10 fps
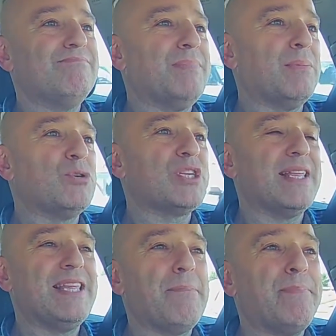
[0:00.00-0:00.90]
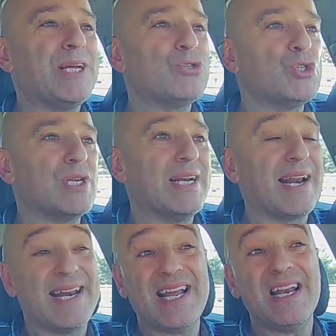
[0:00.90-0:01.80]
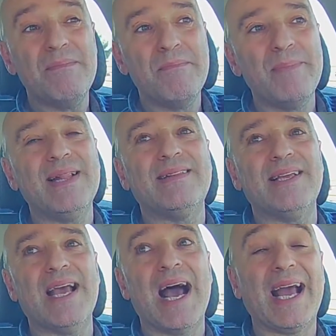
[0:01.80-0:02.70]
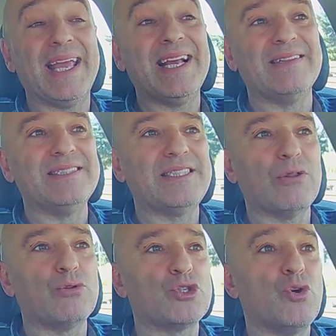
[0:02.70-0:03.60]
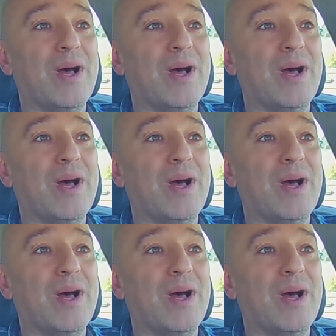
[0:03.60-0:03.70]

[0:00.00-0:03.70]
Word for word: vamos a decir, pasos realmente agigantados, ¿no?